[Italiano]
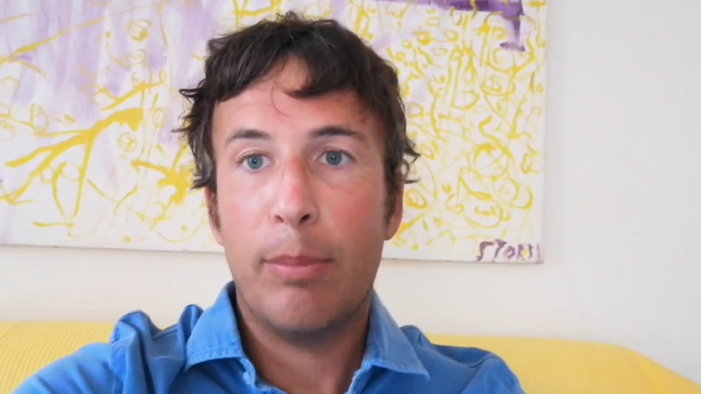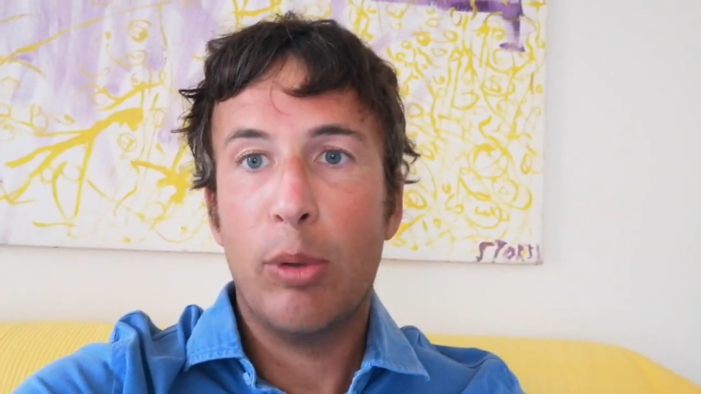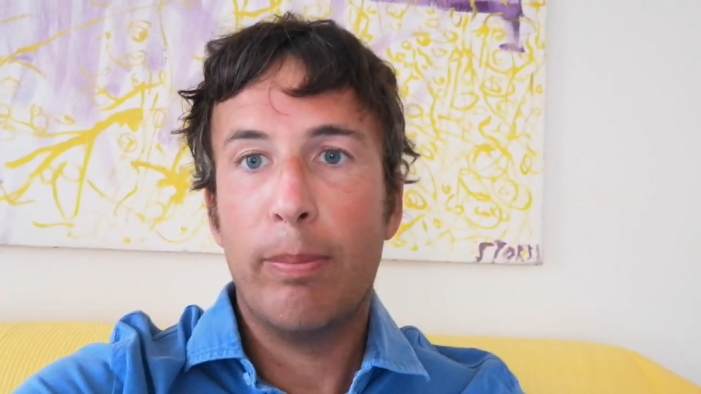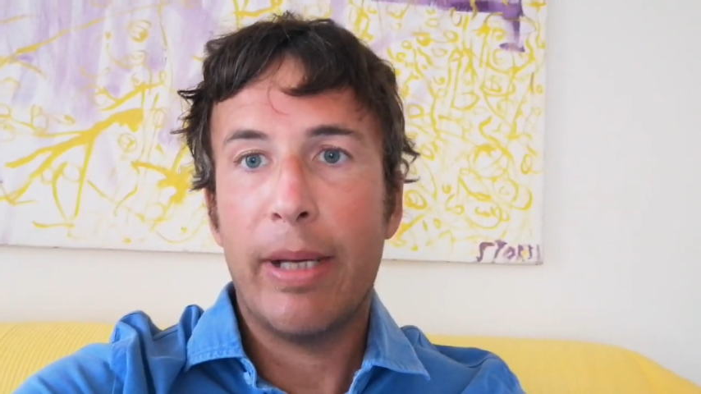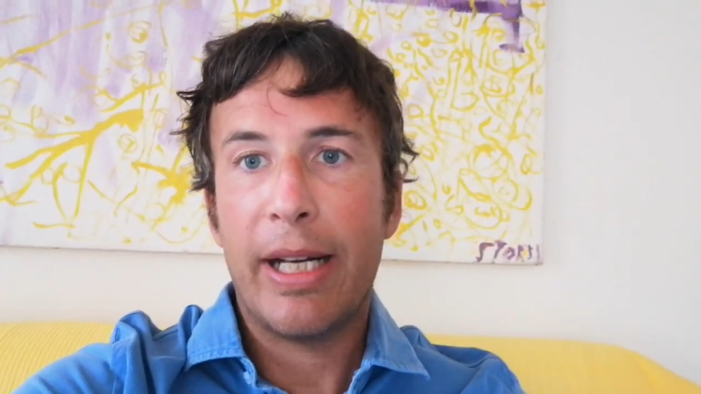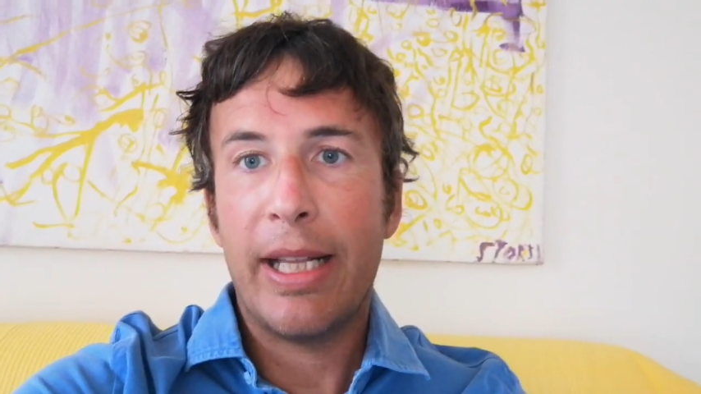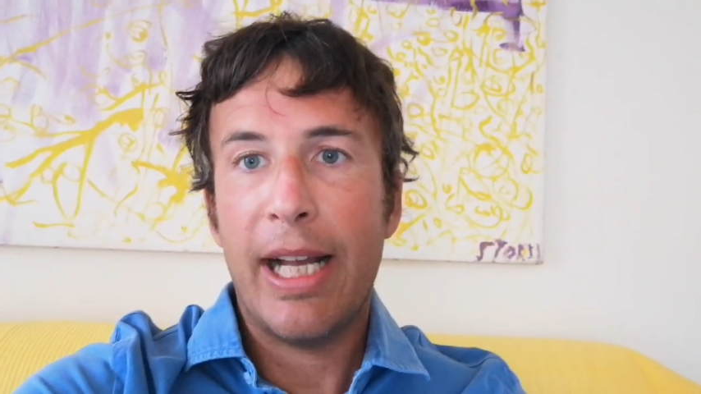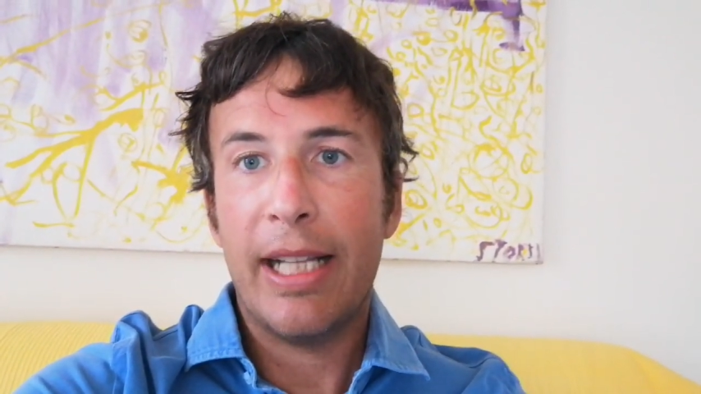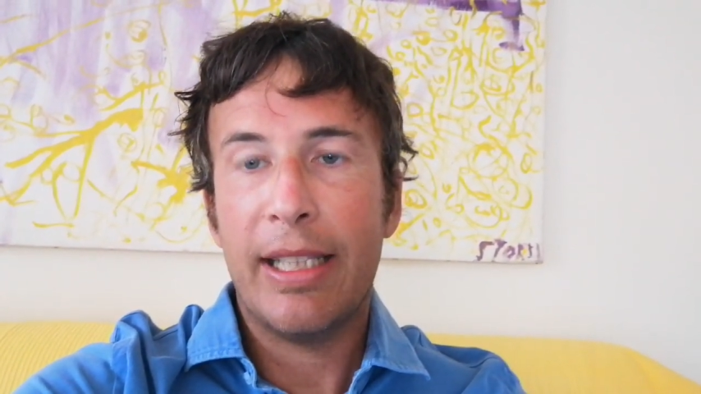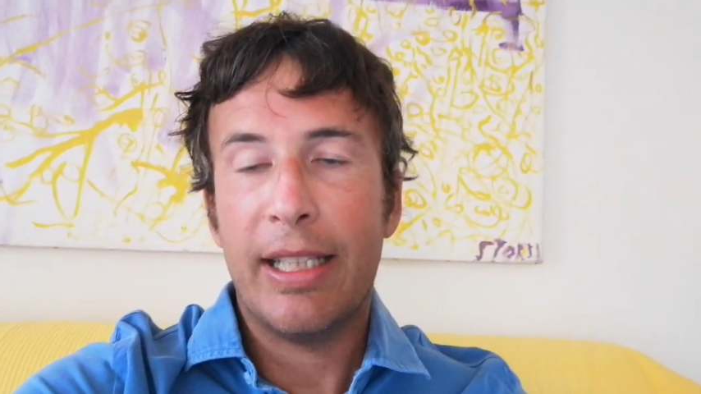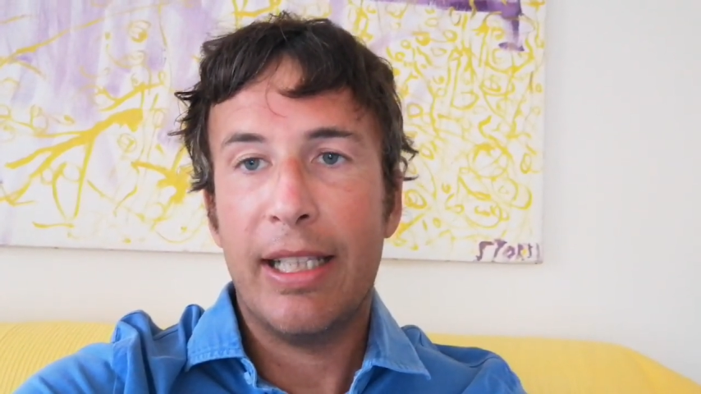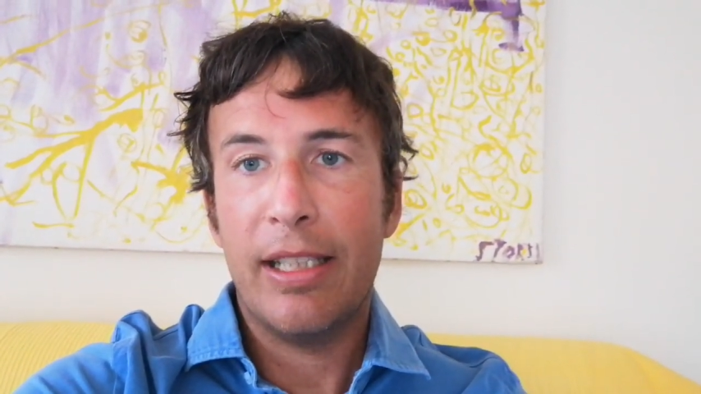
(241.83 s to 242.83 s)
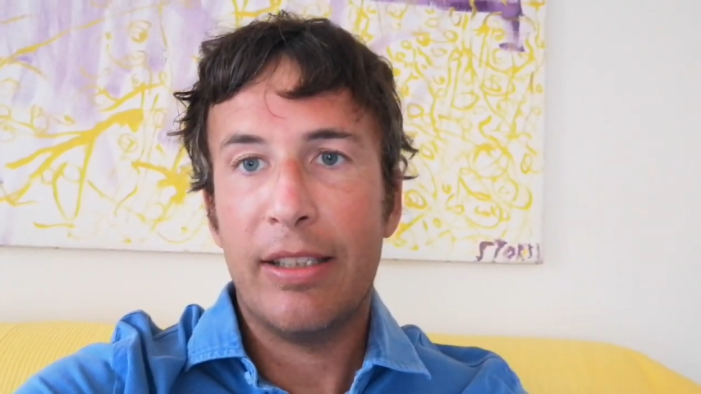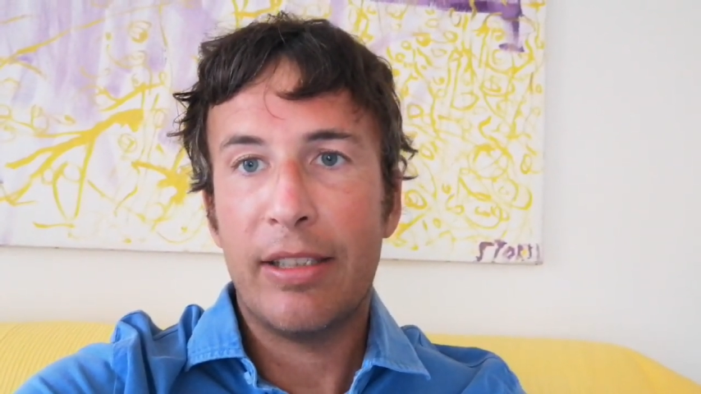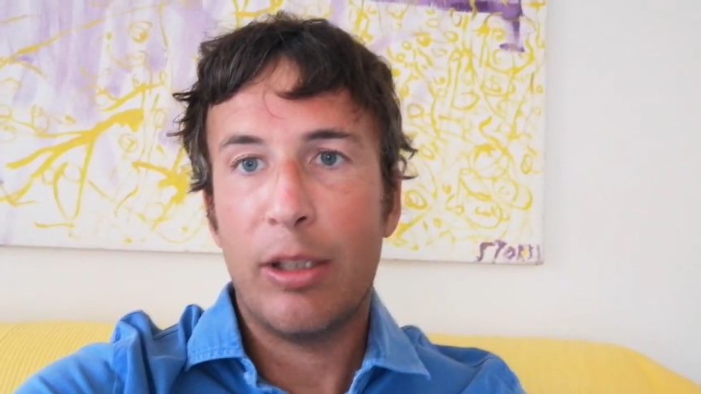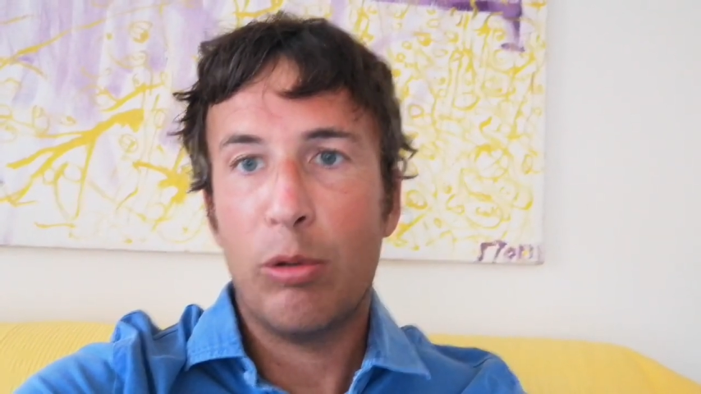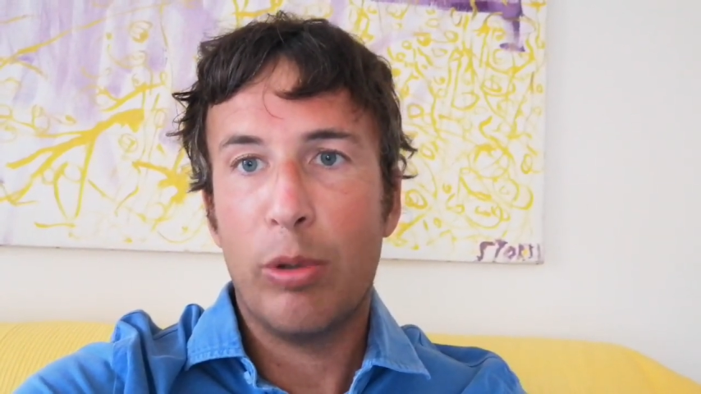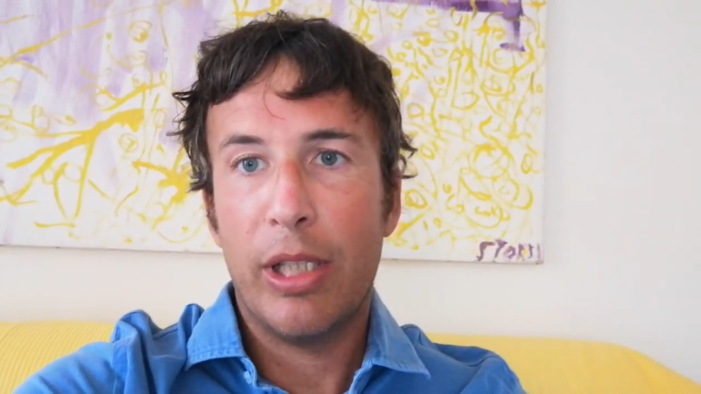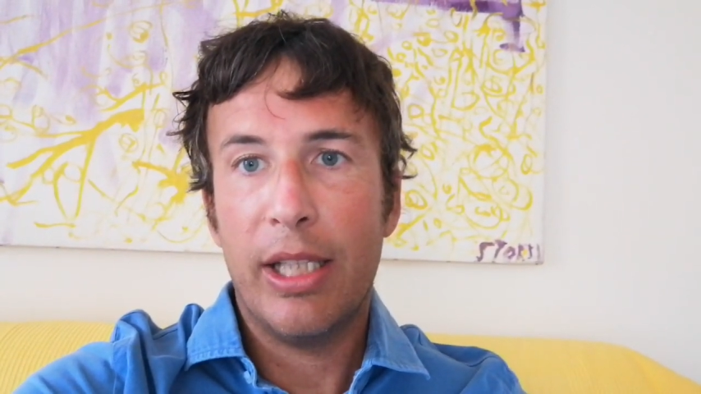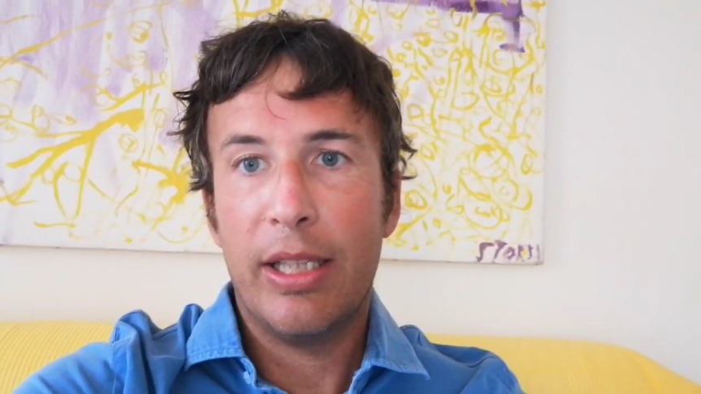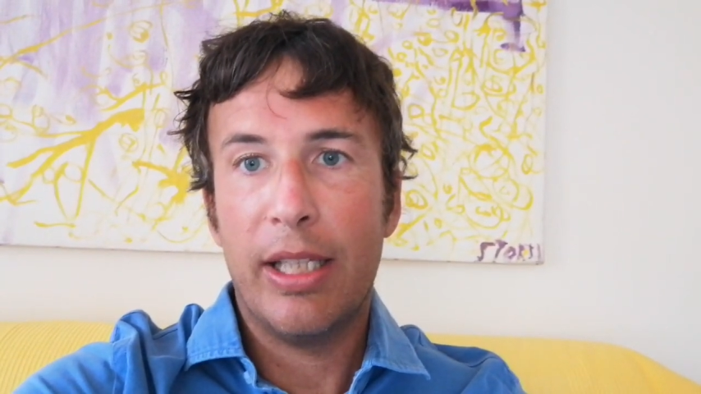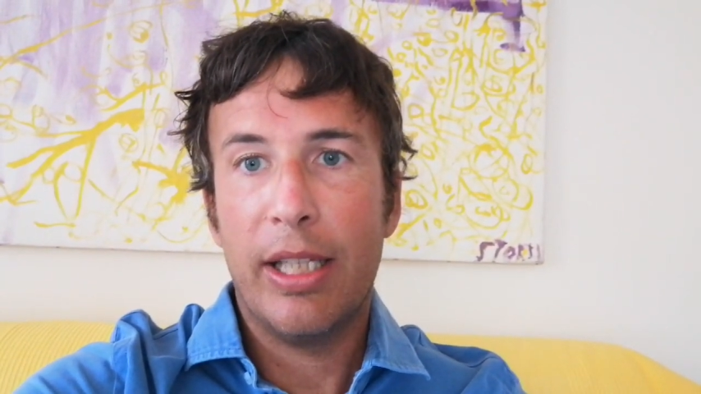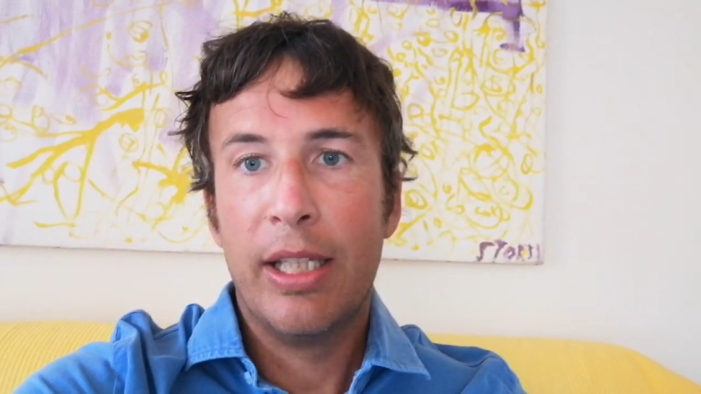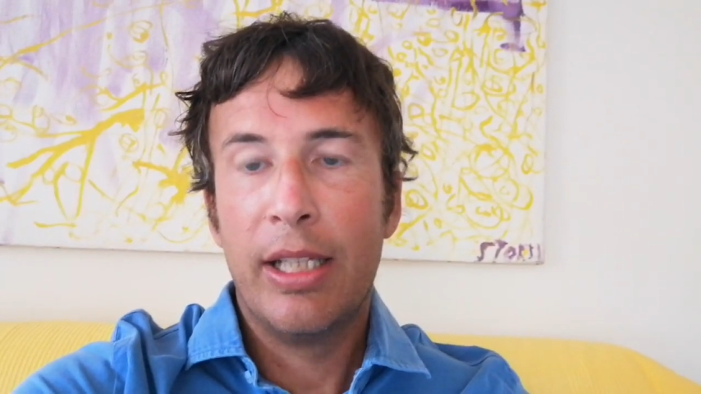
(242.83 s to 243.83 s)
bombardata dagli Stati
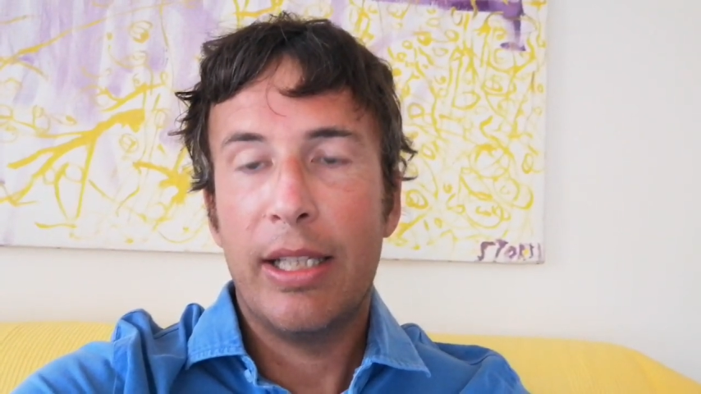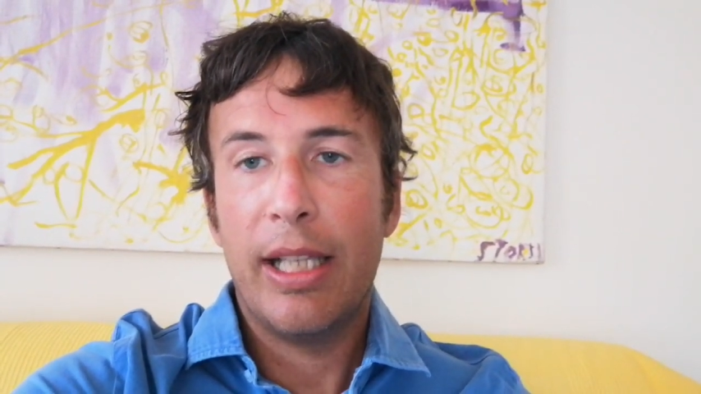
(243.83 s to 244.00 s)
Uniti